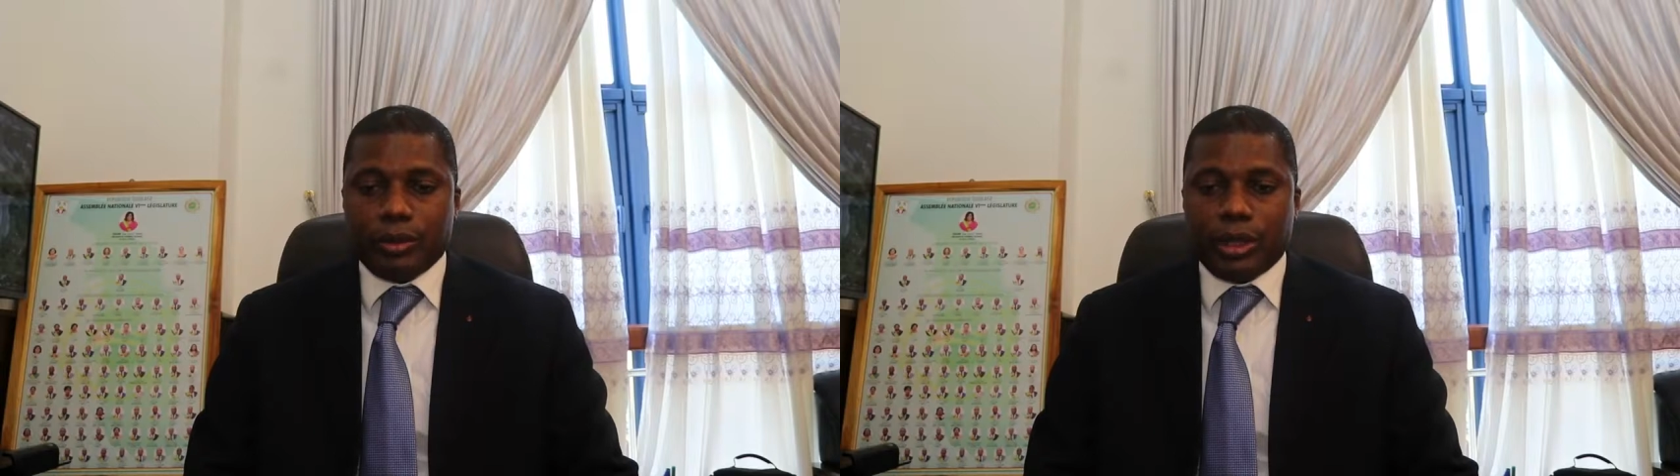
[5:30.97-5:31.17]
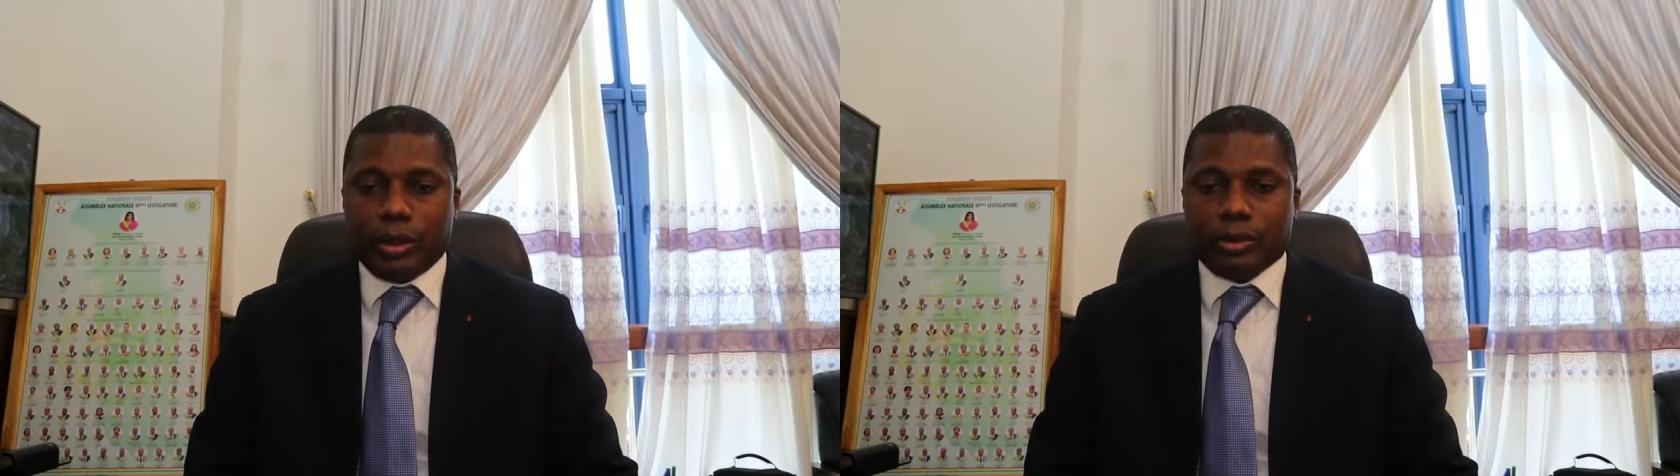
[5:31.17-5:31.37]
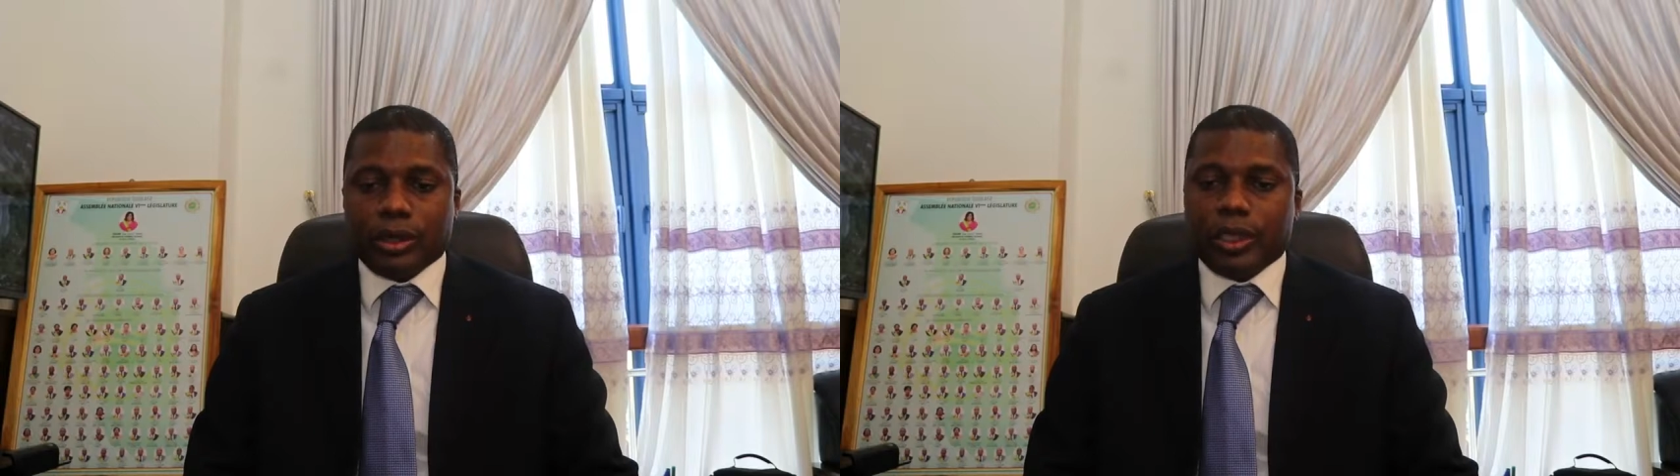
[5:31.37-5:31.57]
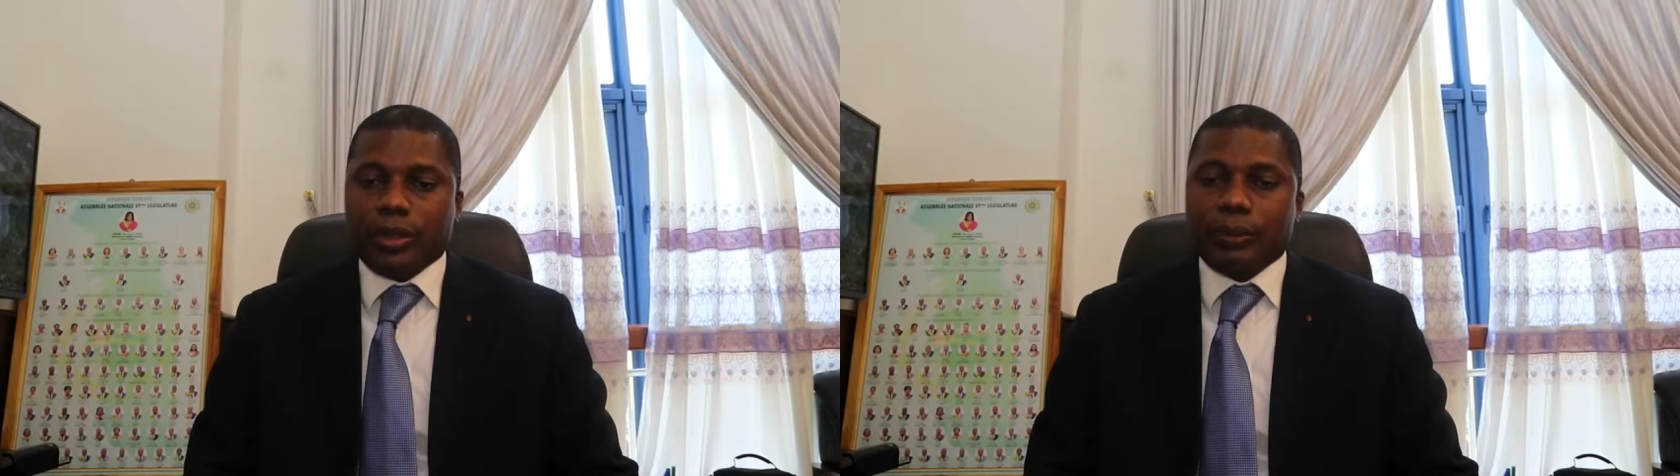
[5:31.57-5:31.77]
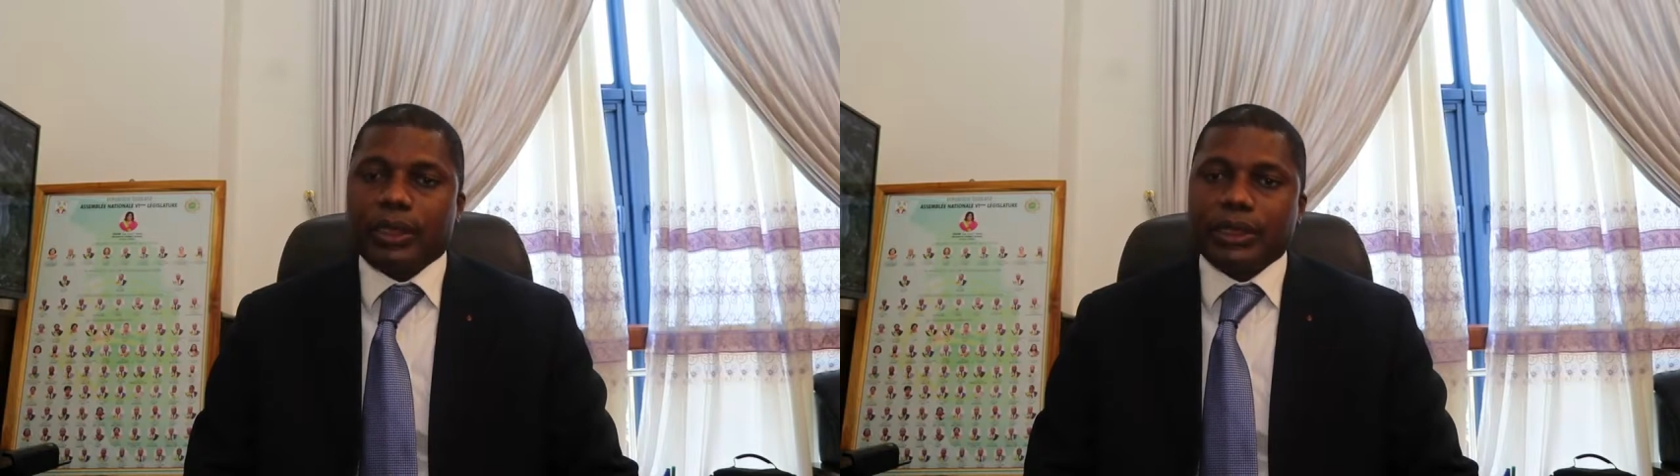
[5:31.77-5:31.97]
doit l'entourer
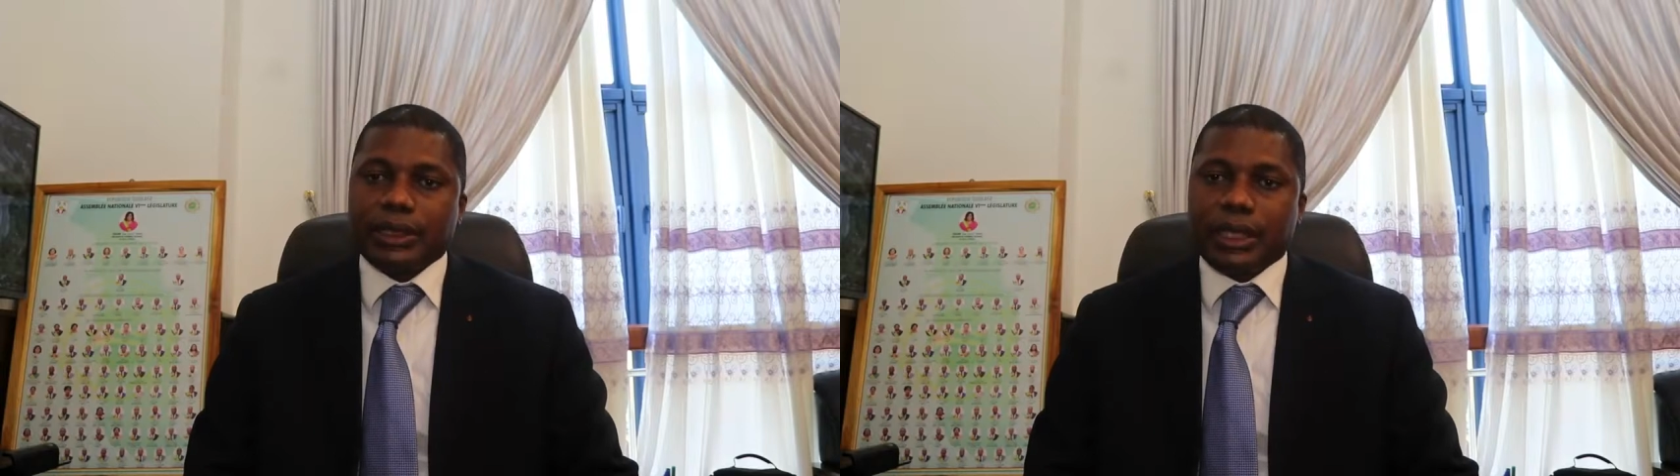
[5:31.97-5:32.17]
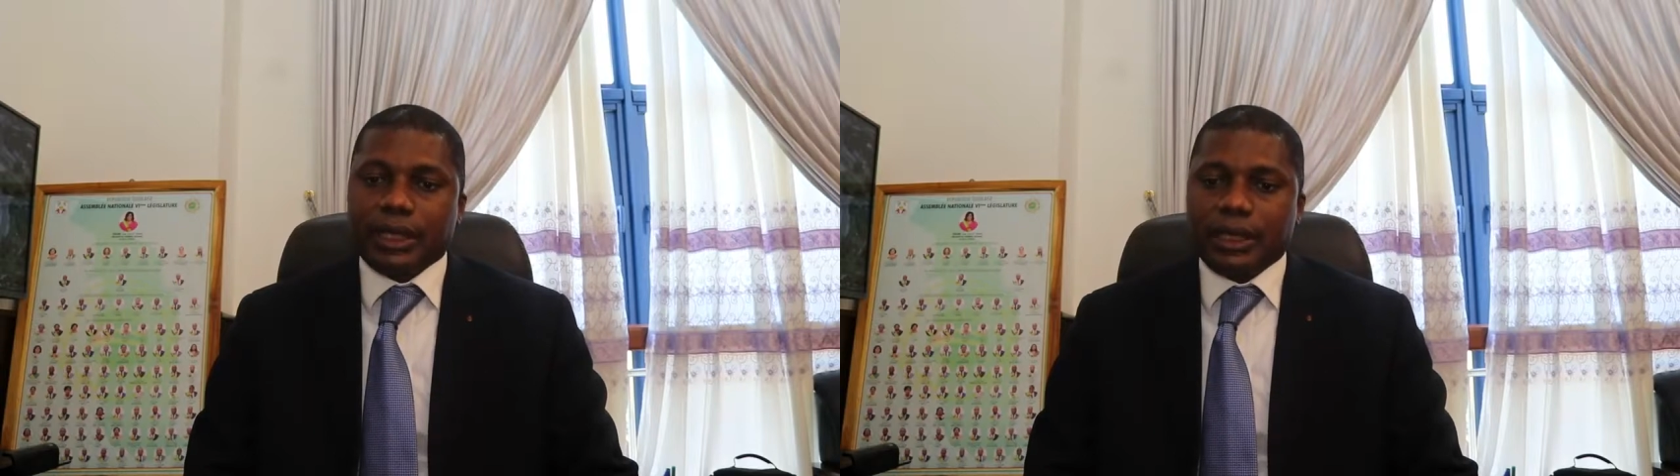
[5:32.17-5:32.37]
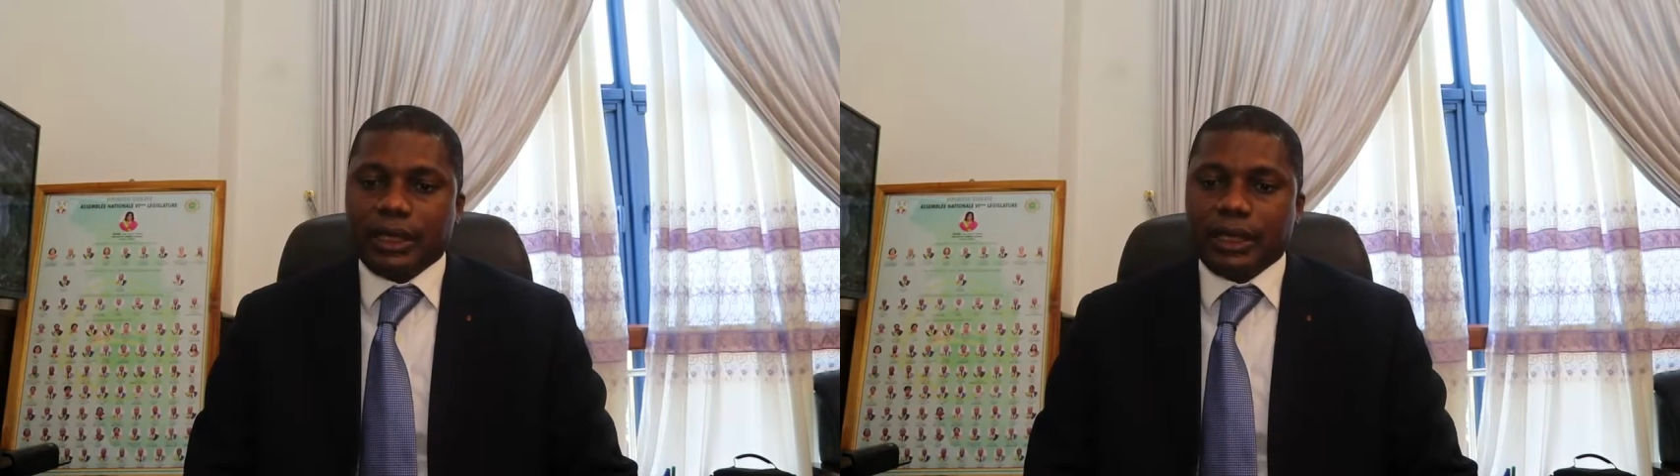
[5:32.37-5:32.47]
comme président.